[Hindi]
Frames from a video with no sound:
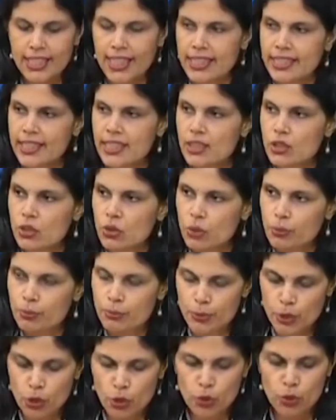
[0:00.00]
दैनिक
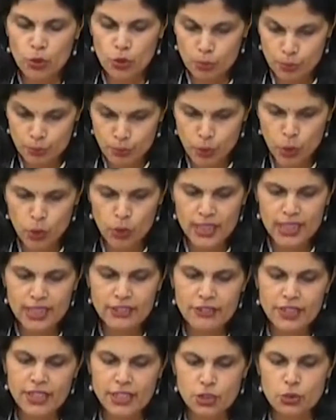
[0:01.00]
उपभोग की
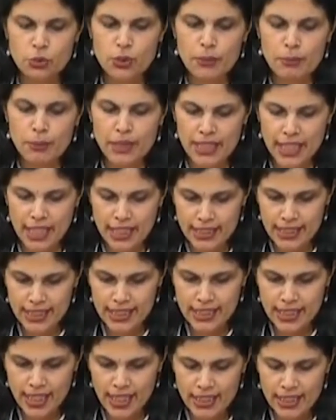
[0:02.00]
वस्तुएं प्रदान
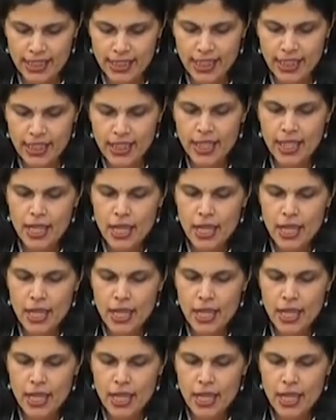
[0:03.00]
की जा रही है